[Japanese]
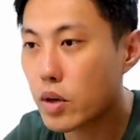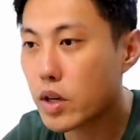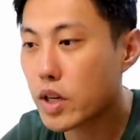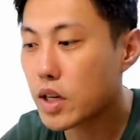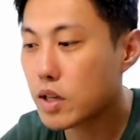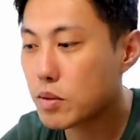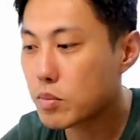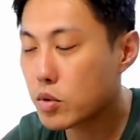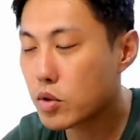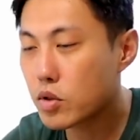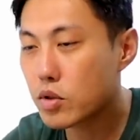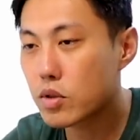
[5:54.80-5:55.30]
これ
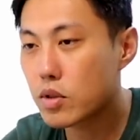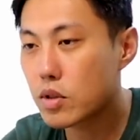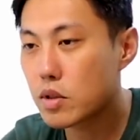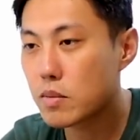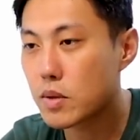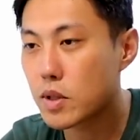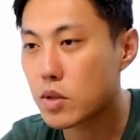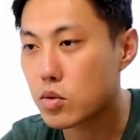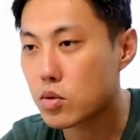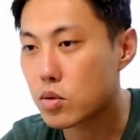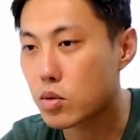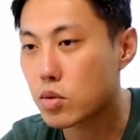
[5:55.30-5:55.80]
が僕の
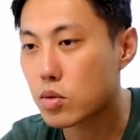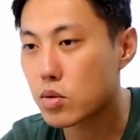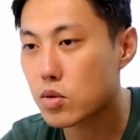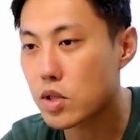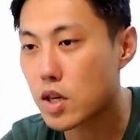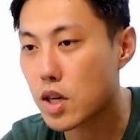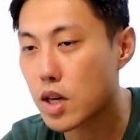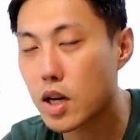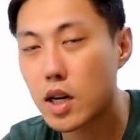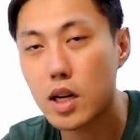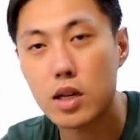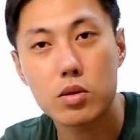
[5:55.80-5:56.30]
今の外
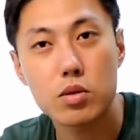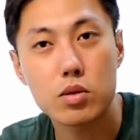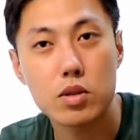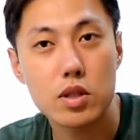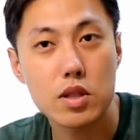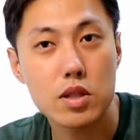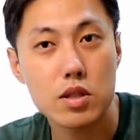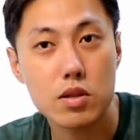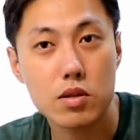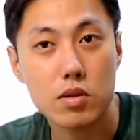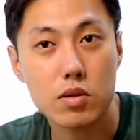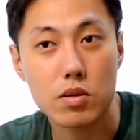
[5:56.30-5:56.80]
付き
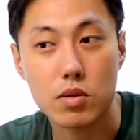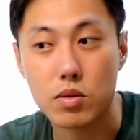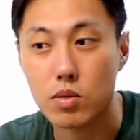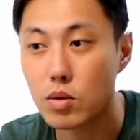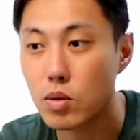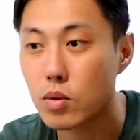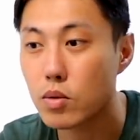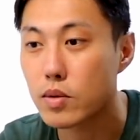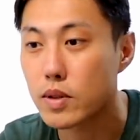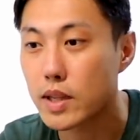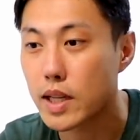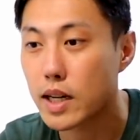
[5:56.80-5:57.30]
ハードディスク
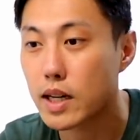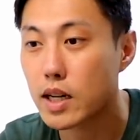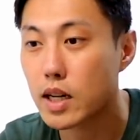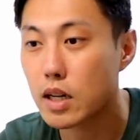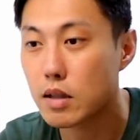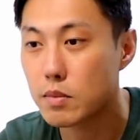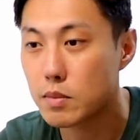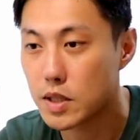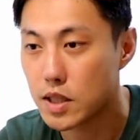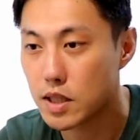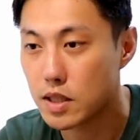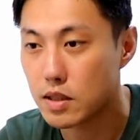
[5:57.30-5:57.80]
の
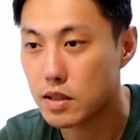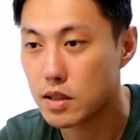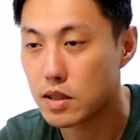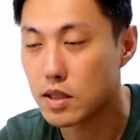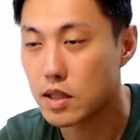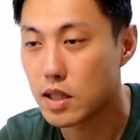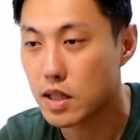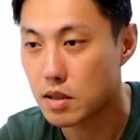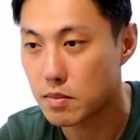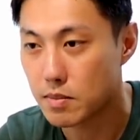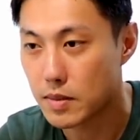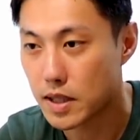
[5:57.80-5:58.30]
中身
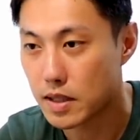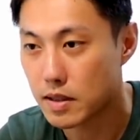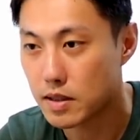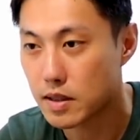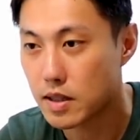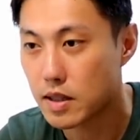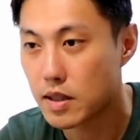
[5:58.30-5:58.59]
になりま